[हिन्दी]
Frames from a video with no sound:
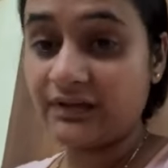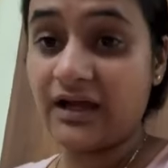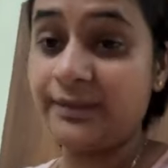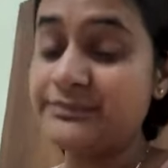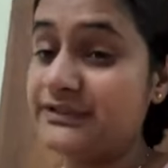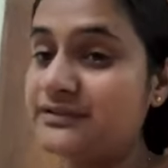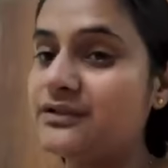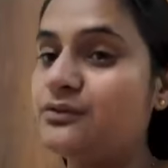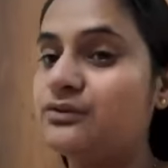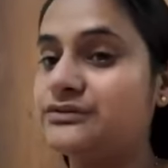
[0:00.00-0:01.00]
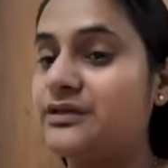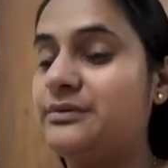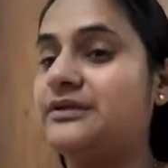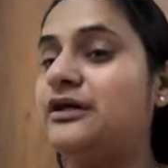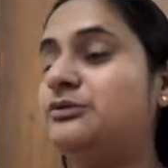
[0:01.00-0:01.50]
आप जैसे लोग सही
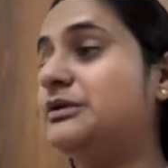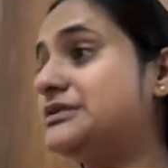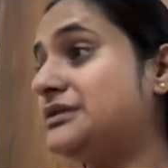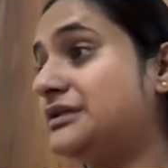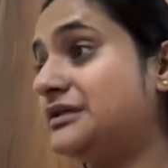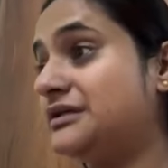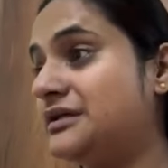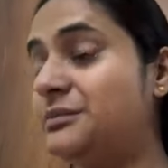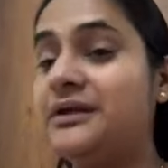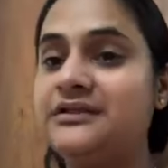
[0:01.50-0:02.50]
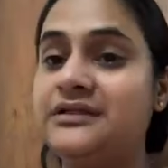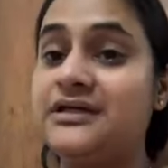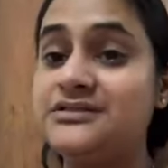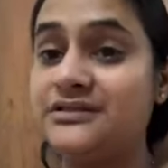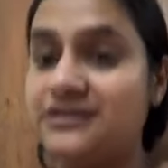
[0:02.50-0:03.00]
बता रही हूँ मैंने ज़िंदगी में नहीं देखे
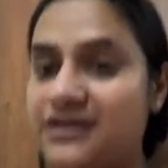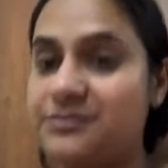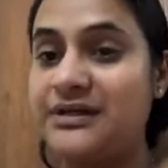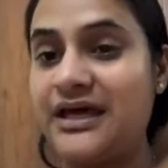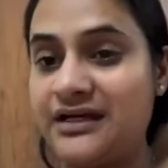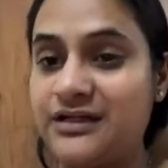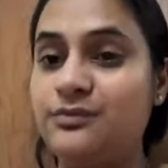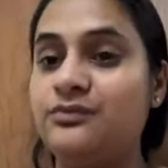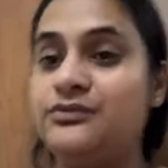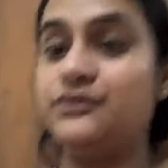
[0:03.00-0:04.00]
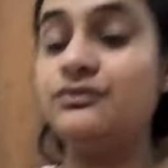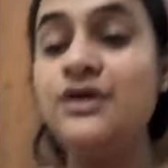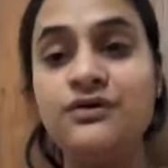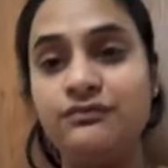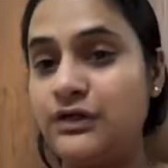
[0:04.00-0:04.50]
ज़िंदगी में डायरेक्टली बोल रही हूँ
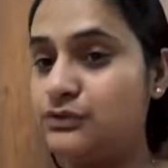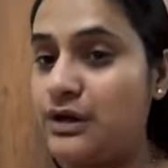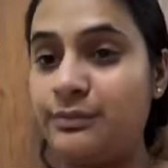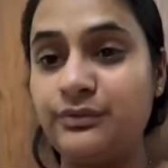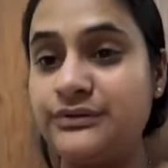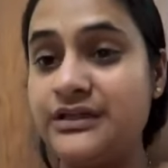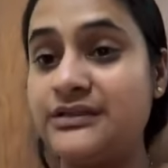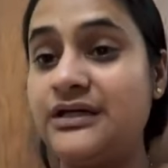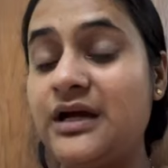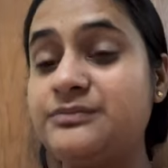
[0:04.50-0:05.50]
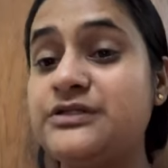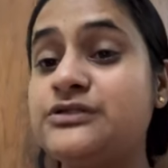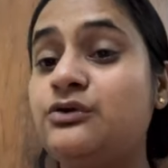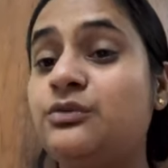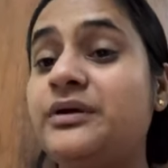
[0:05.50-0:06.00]
वीडियो तो आप लोग देखते हैं आप जैसे
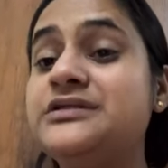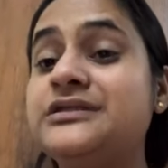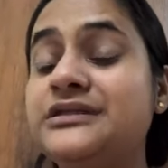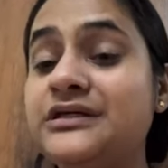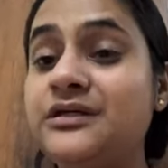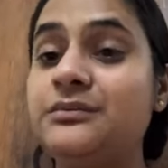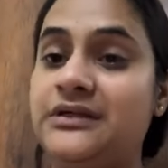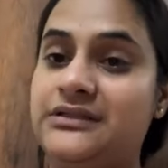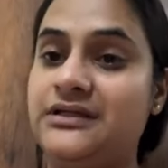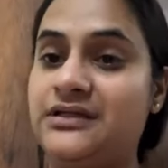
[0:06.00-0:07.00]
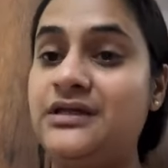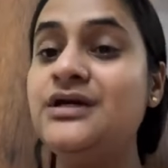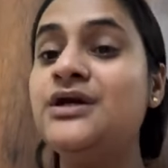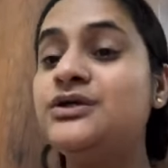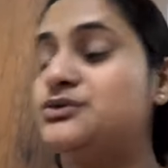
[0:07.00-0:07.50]
लोग मैंने ज़िंदगी में नहीं देखे
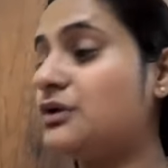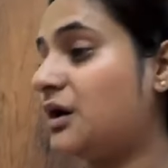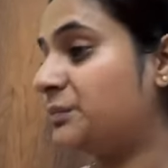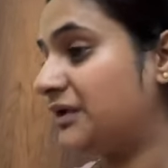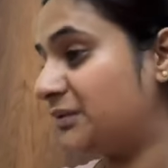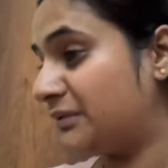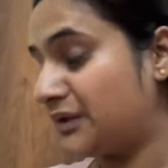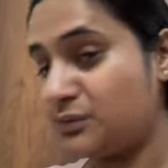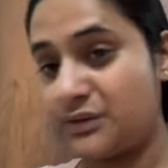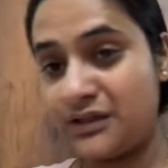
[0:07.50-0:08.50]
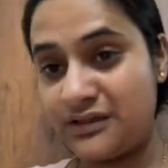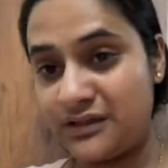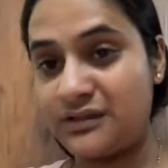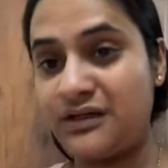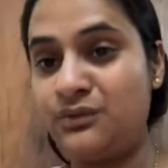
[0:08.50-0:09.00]
जो अपने बेटों के
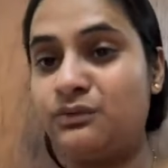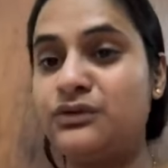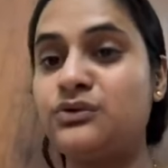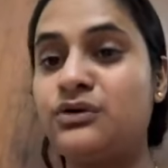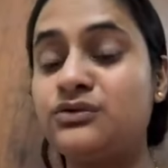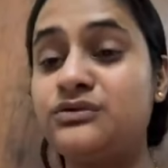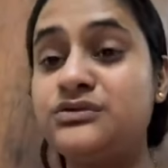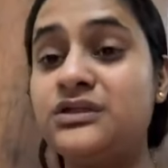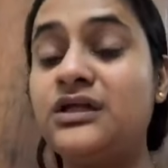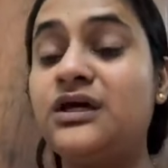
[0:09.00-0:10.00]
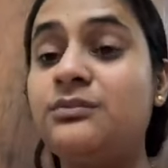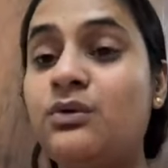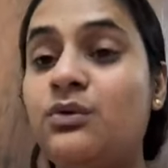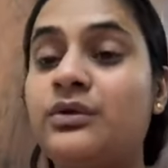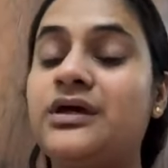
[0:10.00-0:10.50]
इनके नहीं हुए तो और ज़िंदगी में
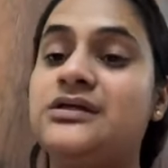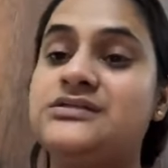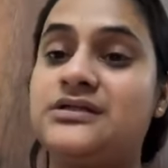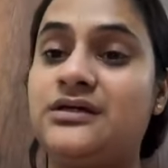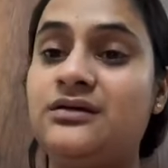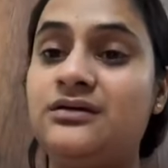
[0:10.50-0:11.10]
होंगे किसके